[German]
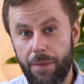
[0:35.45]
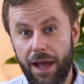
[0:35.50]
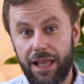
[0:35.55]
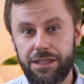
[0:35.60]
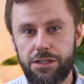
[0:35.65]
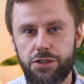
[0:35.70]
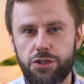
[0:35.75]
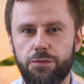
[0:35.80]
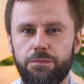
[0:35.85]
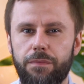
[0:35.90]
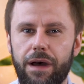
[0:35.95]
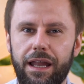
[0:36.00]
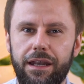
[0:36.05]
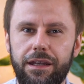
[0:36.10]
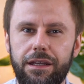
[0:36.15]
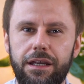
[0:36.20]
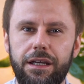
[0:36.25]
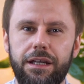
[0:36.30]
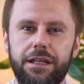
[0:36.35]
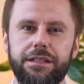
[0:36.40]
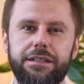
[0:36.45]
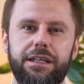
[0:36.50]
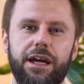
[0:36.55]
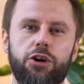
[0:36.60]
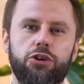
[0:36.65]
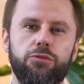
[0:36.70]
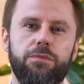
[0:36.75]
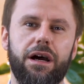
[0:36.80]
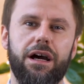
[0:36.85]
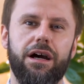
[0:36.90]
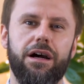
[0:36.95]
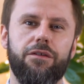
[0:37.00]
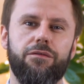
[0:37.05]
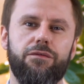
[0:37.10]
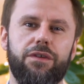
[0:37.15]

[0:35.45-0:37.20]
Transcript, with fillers: Mann zu Mann darüber,